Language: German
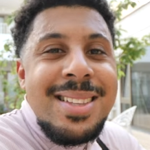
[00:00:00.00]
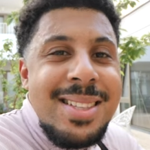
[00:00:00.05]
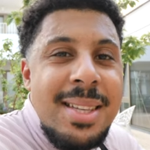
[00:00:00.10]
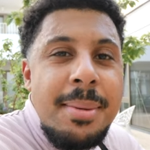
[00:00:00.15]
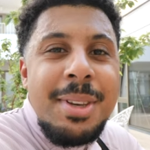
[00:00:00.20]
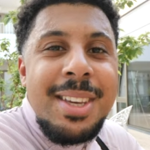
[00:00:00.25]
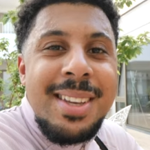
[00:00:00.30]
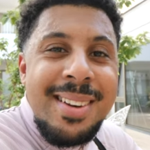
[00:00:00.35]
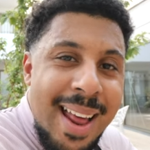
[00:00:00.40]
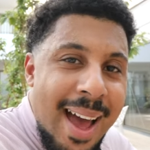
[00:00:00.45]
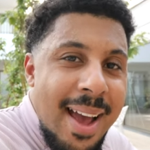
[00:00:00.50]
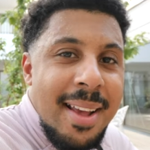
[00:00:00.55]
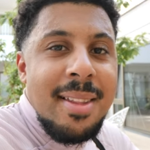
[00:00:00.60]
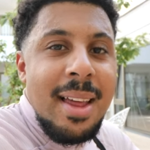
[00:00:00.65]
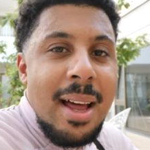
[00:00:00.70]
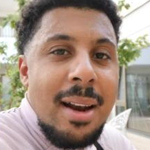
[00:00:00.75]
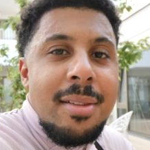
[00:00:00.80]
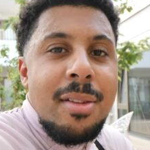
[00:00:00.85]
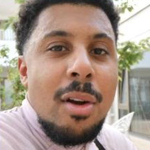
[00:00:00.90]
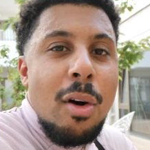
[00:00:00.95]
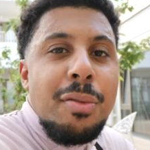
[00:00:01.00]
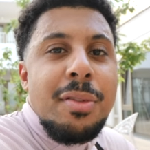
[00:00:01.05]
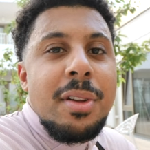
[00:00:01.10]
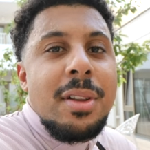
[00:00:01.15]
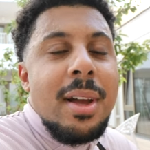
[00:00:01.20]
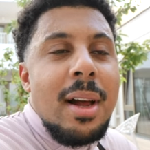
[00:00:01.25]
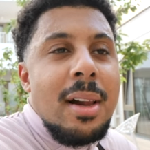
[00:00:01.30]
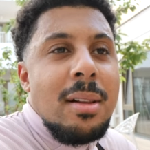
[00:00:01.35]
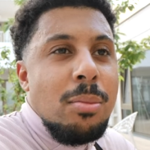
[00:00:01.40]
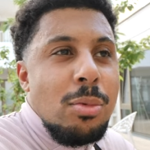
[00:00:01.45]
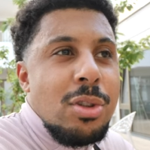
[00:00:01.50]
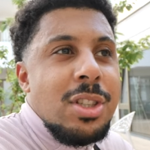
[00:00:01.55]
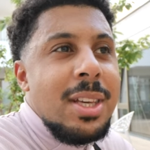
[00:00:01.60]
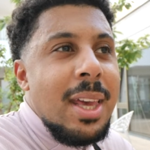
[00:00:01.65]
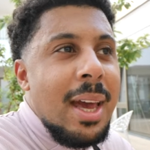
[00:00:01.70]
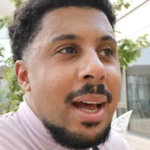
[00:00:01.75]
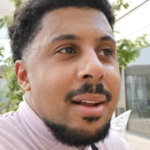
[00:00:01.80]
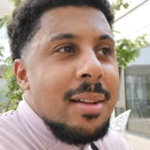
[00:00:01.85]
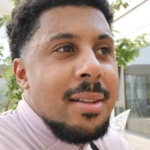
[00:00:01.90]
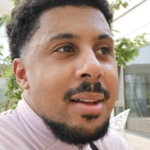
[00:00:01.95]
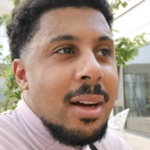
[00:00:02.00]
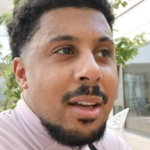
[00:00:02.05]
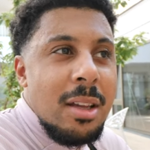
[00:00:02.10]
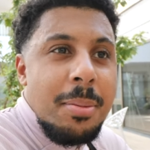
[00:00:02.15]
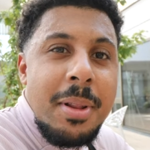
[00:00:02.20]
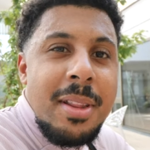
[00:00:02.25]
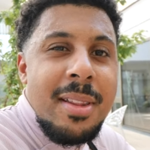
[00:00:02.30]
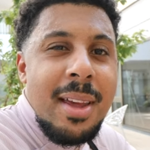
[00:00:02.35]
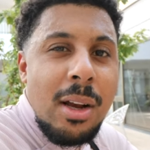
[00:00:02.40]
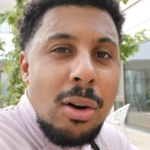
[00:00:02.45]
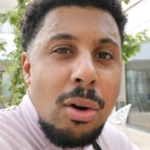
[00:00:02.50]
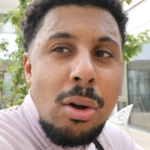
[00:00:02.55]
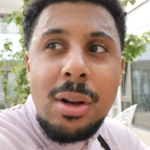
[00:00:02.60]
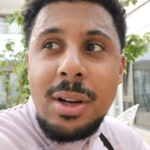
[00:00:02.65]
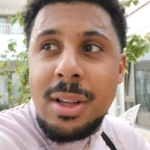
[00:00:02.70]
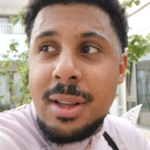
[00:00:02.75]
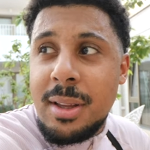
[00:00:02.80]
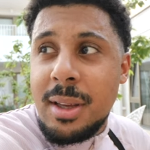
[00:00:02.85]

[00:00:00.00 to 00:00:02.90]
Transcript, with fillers: ziemlich nice alles aufgeteilt, muss ich ehrlich sagen. Ich bin sehr glücklich